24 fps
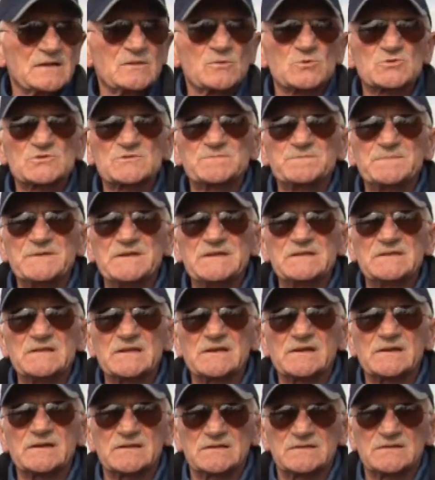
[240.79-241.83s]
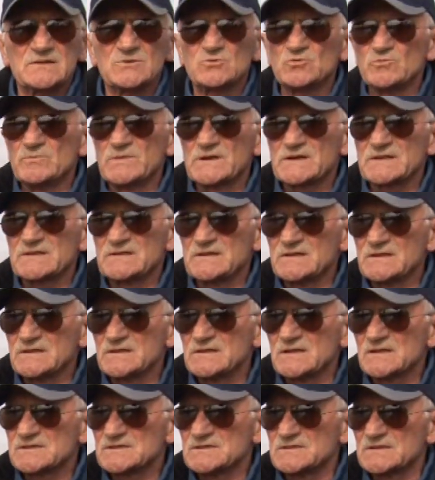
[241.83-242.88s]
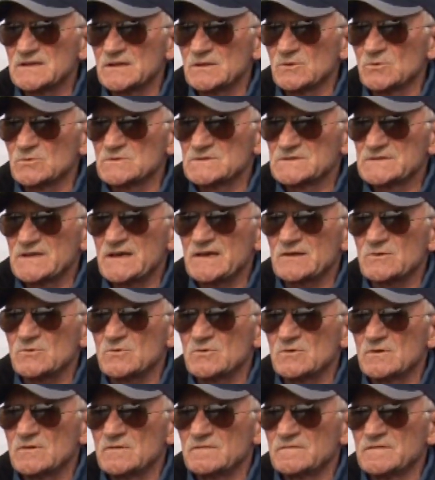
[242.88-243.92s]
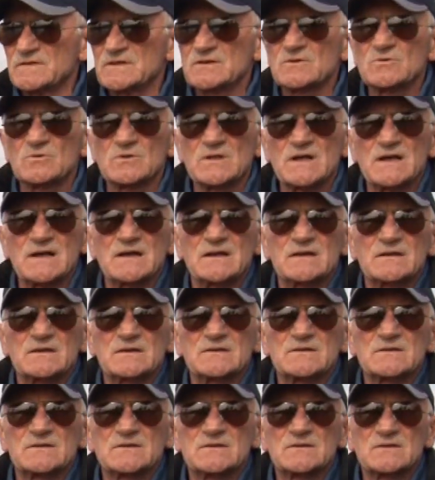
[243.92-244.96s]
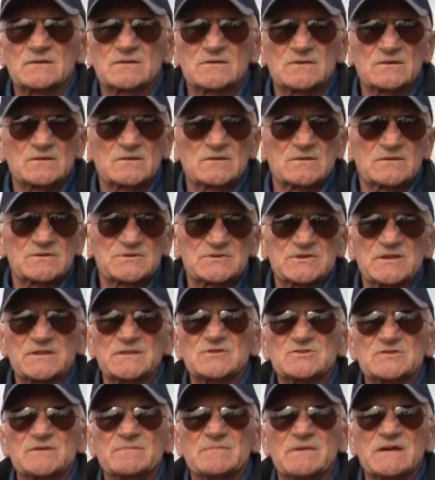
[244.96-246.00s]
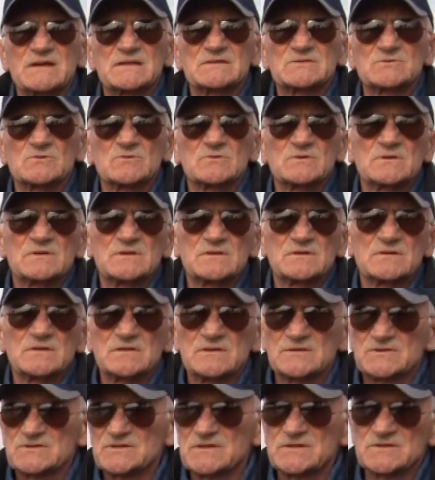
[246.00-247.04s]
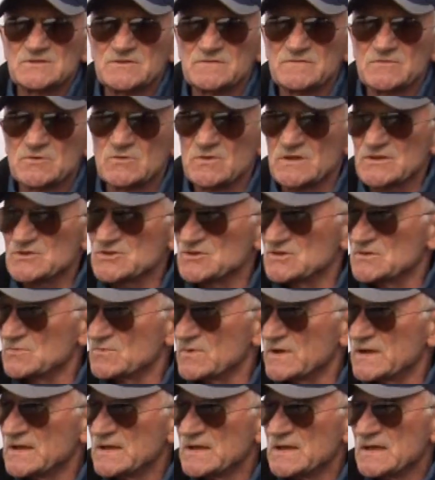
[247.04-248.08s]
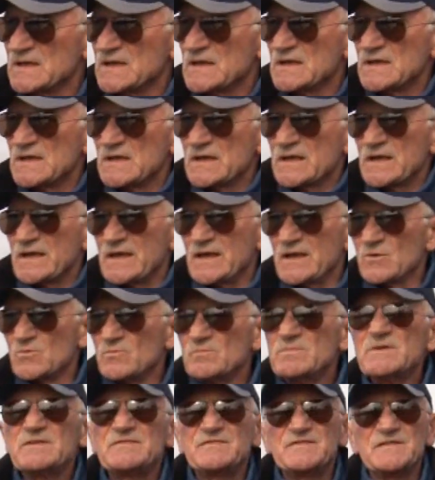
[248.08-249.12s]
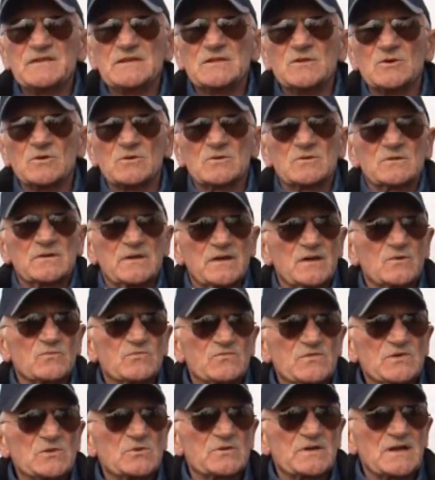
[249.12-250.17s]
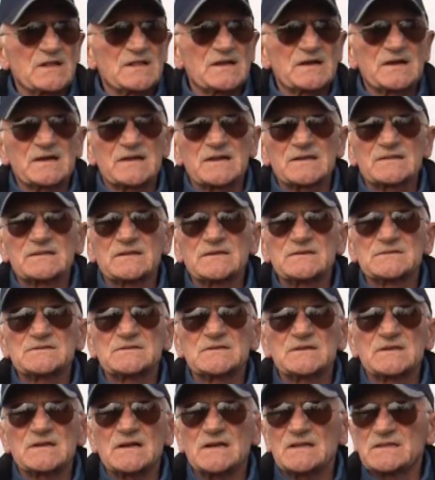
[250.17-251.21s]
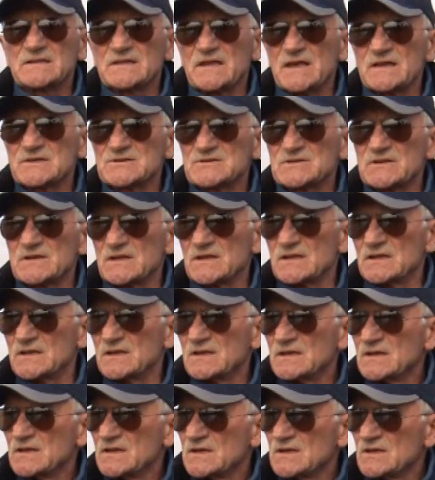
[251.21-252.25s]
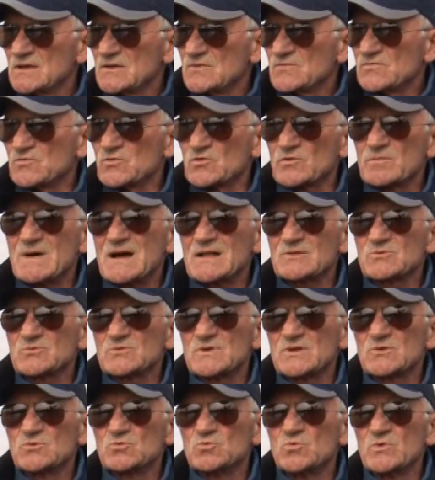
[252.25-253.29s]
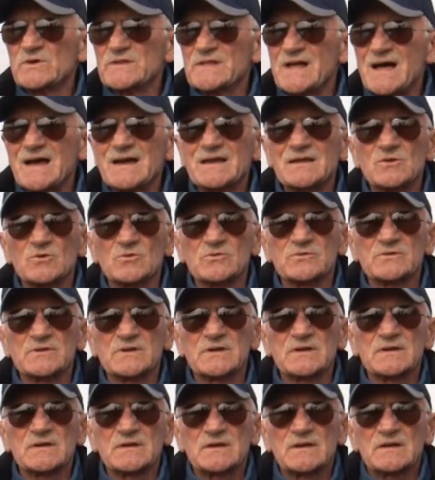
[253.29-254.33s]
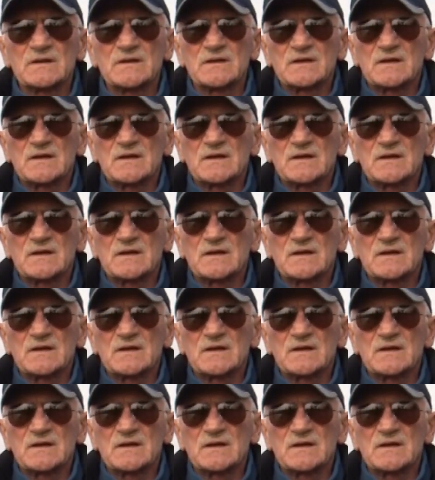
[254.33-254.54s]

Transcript: dello spinner di Tubertini del, dello 0,16,5, 16,5. È un bifilo, è un filo che ha la caratteristica di essere formato da due nylon